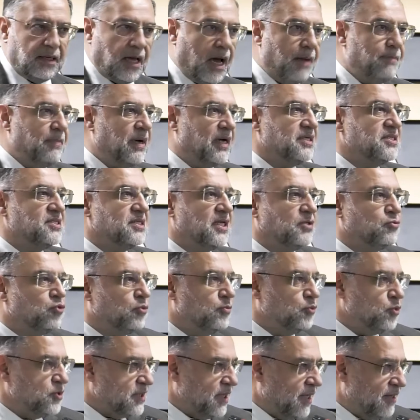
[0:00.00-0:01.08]
أما قصة
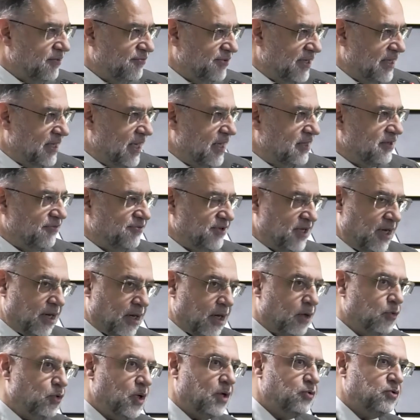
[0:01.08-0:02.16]
موسى فلأن فيها
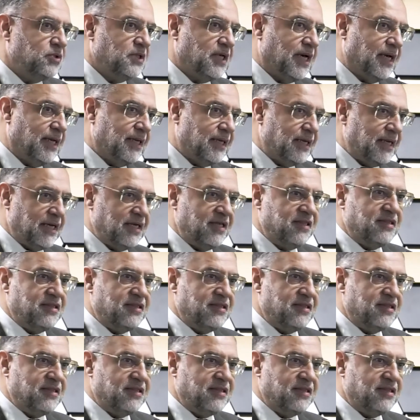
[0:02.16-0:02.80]
قوله تعالى